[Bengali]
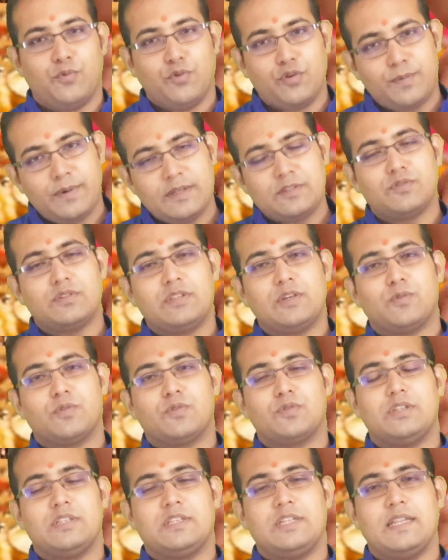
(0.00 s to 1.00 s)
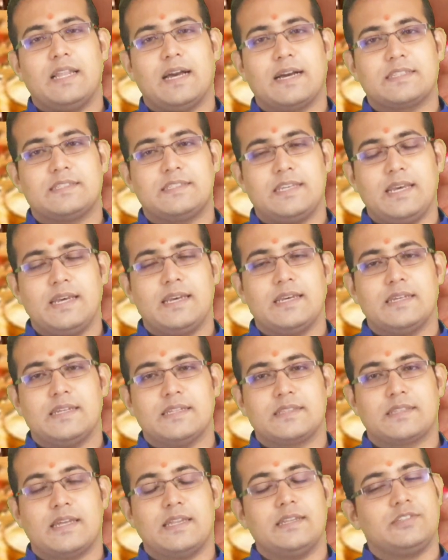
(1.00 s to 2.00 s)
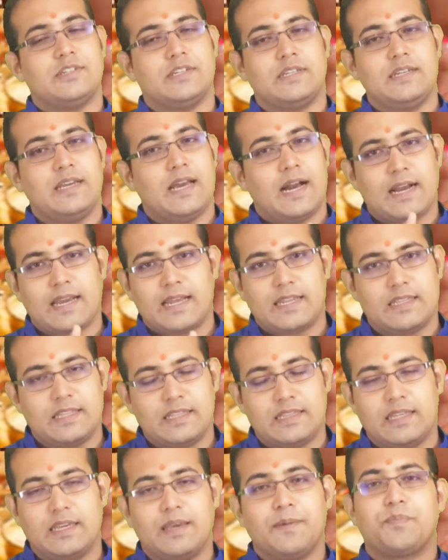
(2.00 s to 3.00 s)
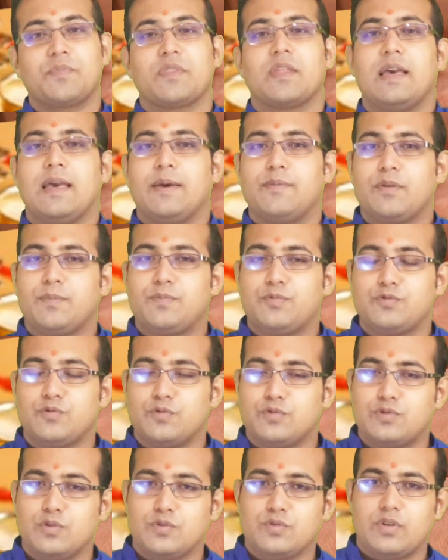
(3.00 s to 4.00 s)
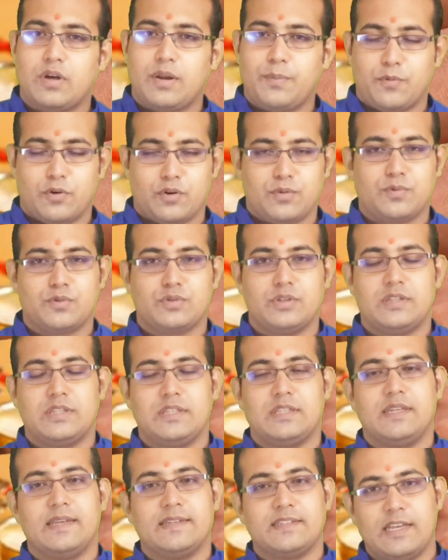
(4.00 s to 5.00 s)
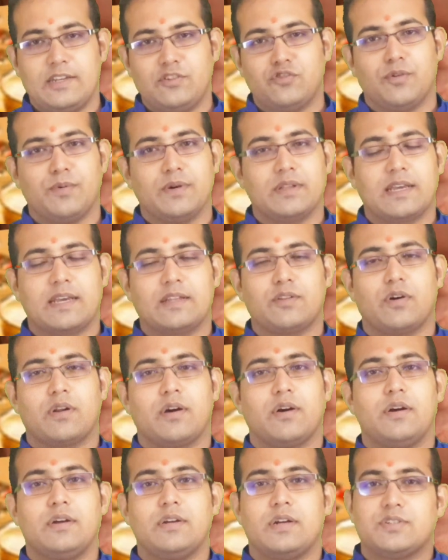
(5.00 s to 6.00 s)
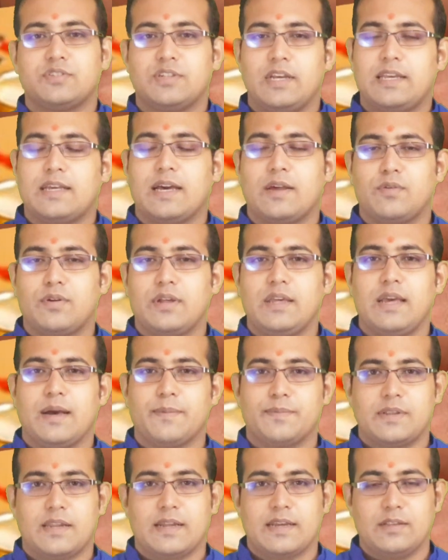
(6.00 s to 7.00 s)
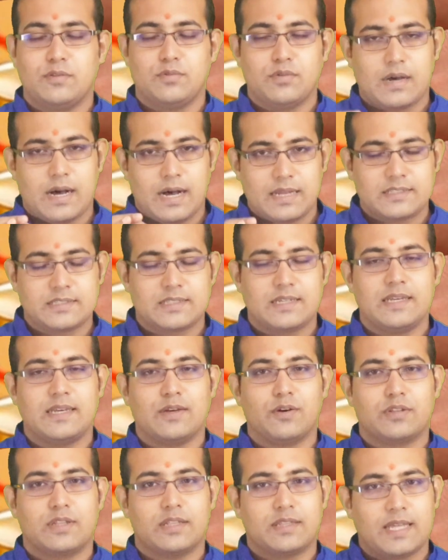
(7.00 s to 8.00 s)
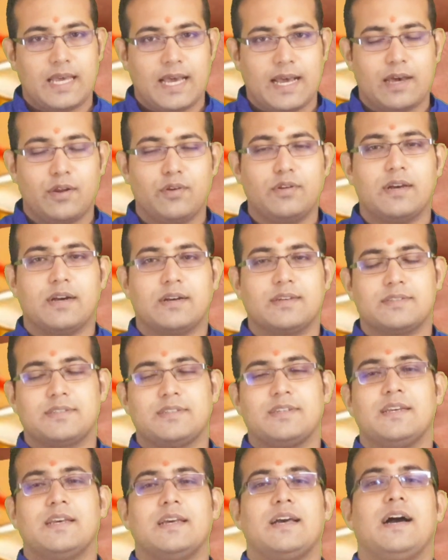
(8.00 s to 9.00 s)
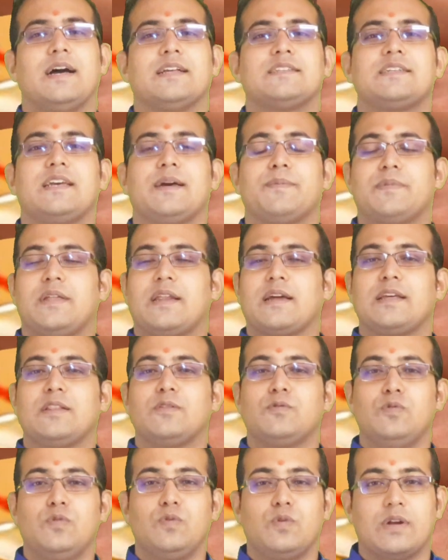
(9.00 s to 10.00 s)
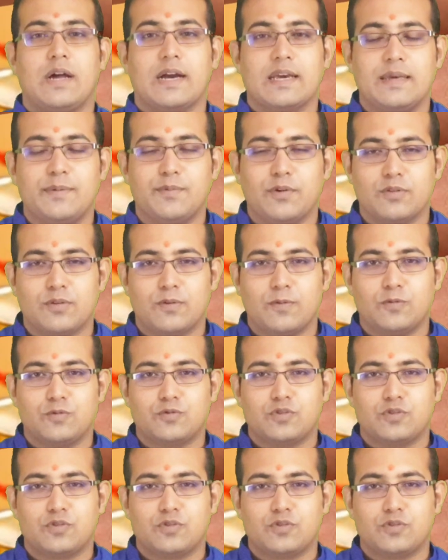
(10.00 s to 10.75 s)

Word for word: পূর্বে যদি কোনো তিথি লাগছে তাহলে সেটি আগের তিথি এবং সূর্য উদয়ের পরবর্তী তিথি সেই সময় থেকে ধরা হয় আর সেই কারণেই আপনারা কিন্তু আজকে অর্থাৎ এগারোই আগস্ট আজকে আপনারা কিন্তু রাখি বন্ধন